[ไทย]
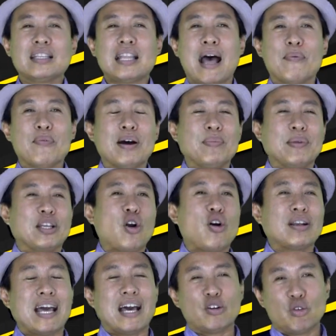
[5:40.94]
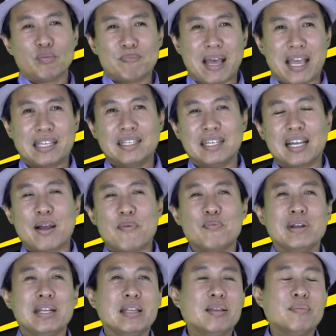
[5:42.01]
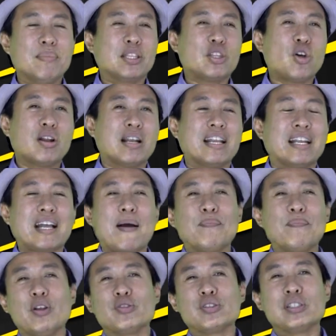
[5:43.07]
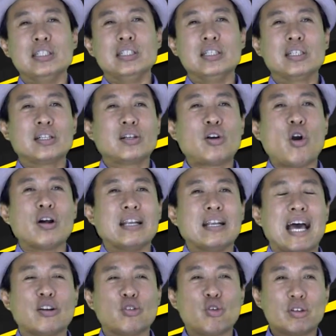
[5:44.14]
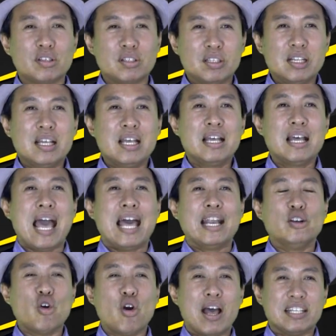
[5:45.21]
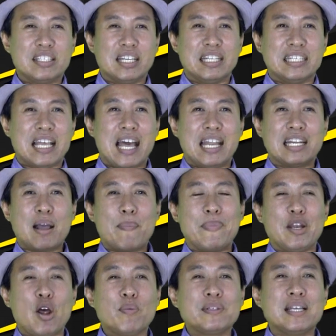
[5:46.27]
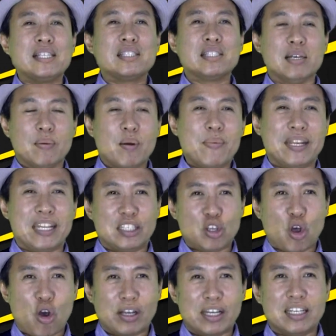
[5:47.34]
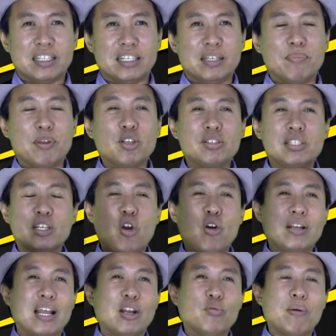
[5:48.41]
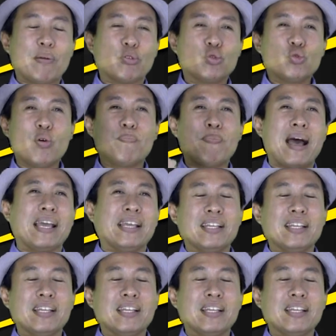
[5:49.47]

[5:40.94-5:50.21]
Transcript: ถามว่ามีกล้องหน้ารถไหมนะครับวันนี้ไม่ต้องแล้วนะครับเราซื้อกล้องหน้ารถ Android อัจฉริยะนะครับเป็นออปชั่นเสริมก็ไปในจอได้เลยไม่ต้องซื้อกล้องหน้ารถแบบทั่วไป